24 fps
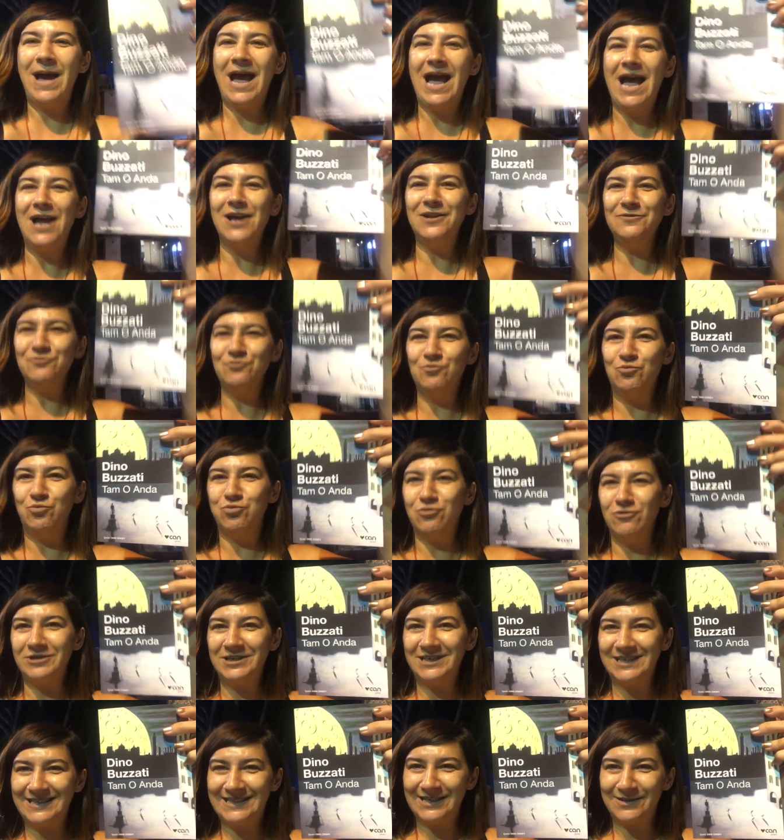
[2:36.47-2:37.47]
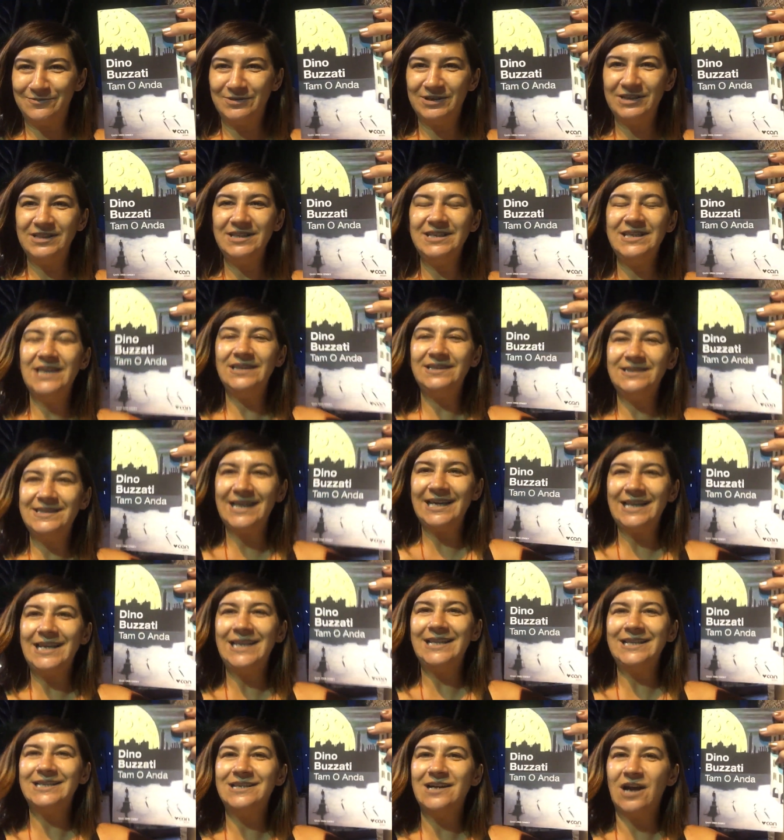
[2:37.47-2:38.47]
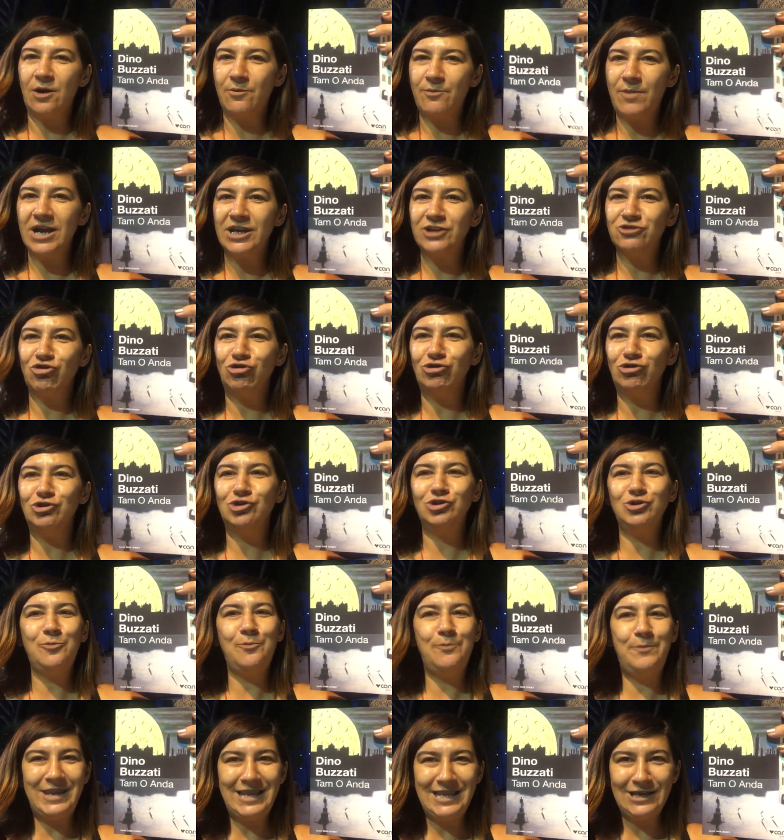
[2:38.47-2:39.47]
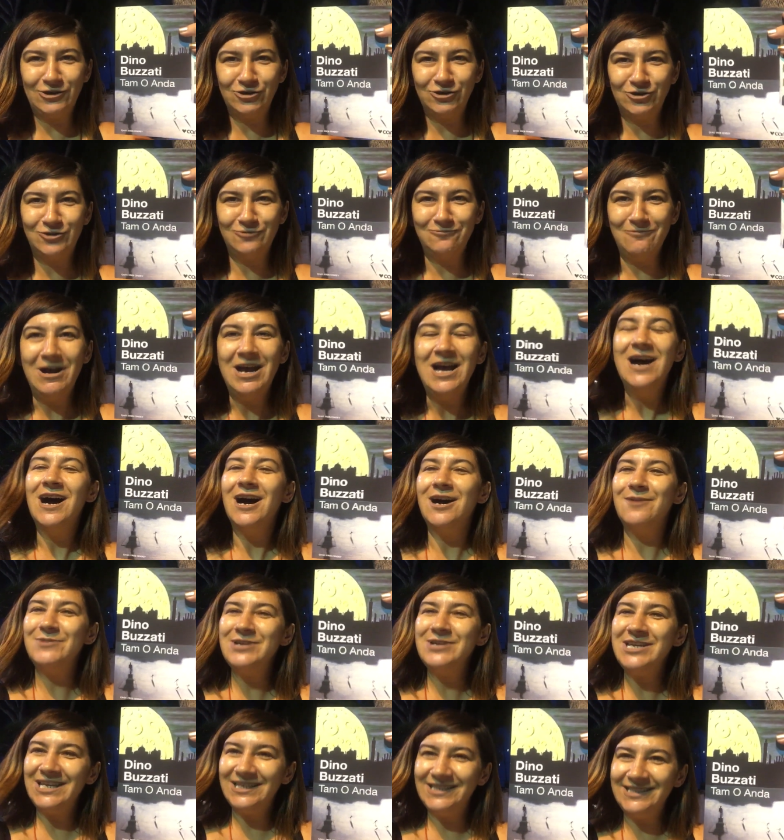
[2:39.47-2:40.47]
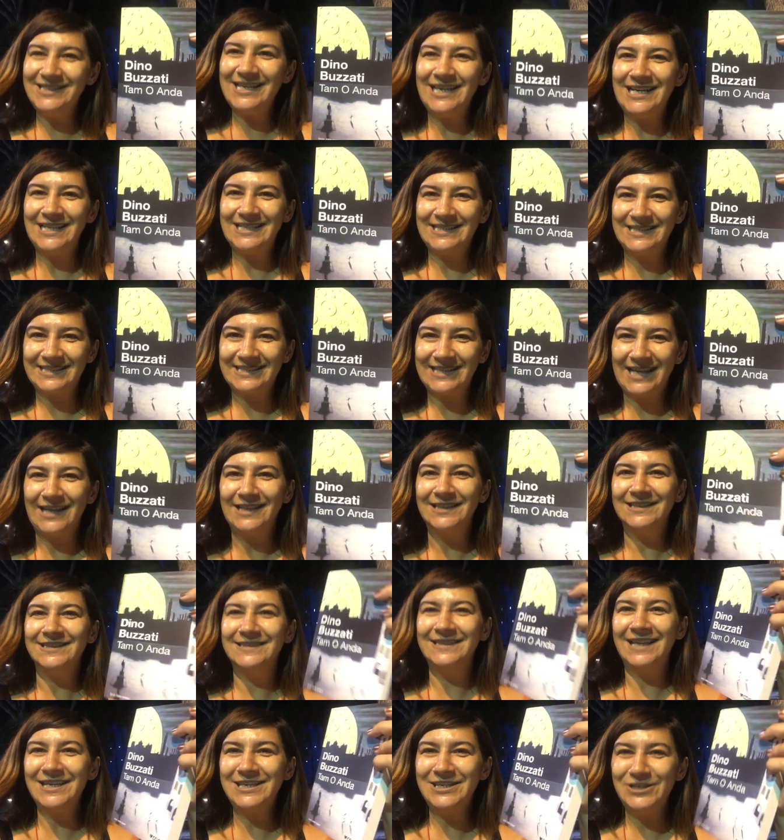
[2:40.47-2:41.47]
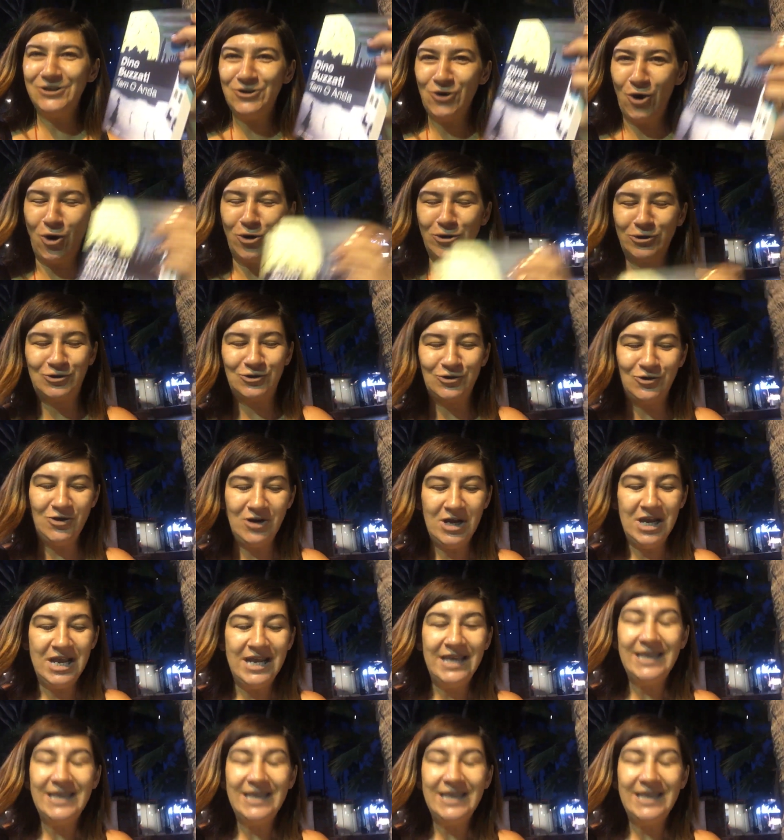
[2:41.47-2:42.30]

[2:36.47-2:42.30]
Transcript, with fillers: ben bu bu kitabın 7 TL'lik kampanyada olduğunu biliyordum ama 7 TL standında yoktu.